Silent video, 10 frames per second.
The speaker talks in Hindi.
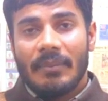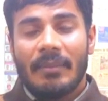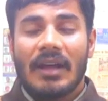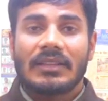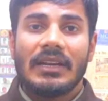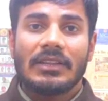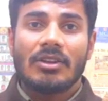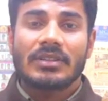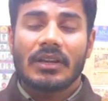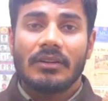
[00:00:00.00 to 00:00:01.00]
मैं बात कर लेता
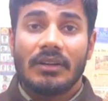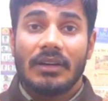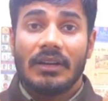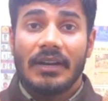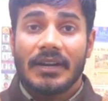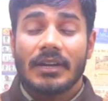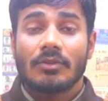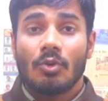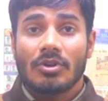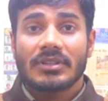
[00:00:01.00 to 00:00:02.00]
हूँ इसके रिलेटेड
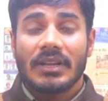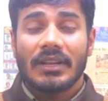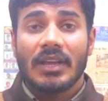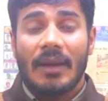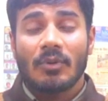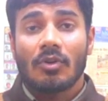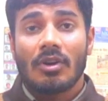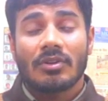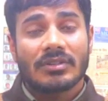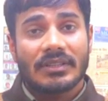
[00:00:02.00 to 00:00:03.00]
कोर्स की कि आपको
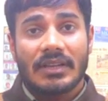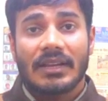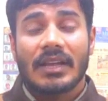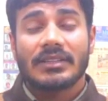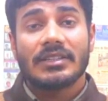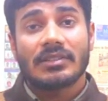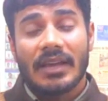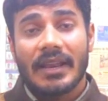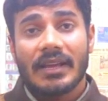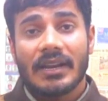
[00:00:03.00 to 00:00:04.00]
कौन कौन से क्या क्या चीज़
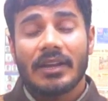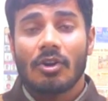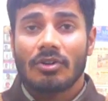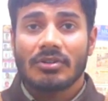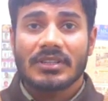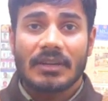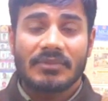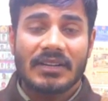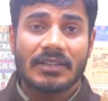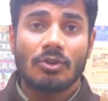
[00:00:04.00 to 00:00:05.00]
तैयारी करनी है कौन कौन से
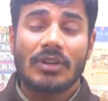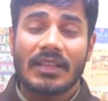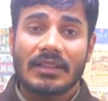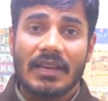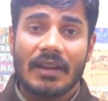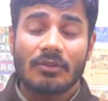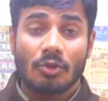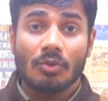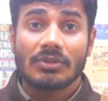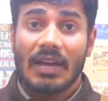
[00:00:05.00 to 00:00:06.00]
सब्जेक्ट्स हैं जो ज़्यादा तैयार
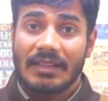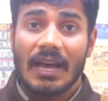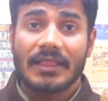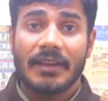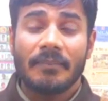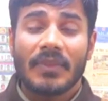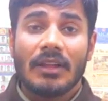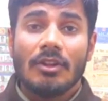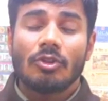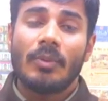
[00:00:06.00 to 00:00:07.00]
जो ज़्यादा आते हैं
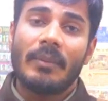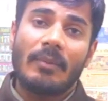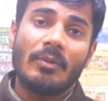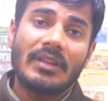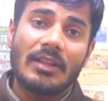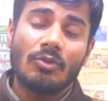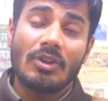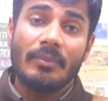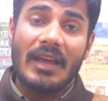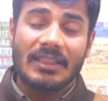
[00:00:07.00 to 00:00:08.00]
तो मैं आपको बता दूँ
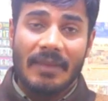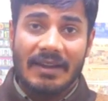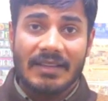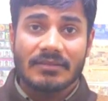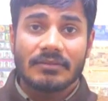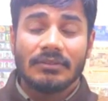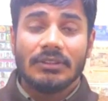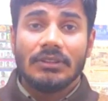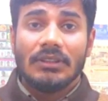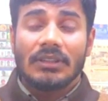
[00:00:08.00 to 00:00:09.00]
कि मैथमेटिक्स
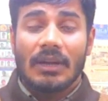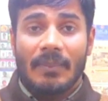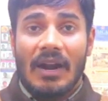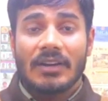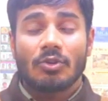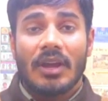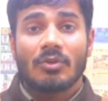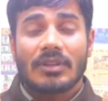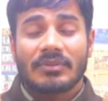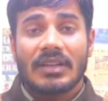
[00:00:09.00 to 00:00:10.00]
का पार्ट जो है
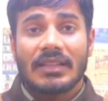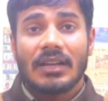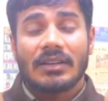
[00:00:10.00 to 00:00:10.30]
वो सबसे ज़्यादा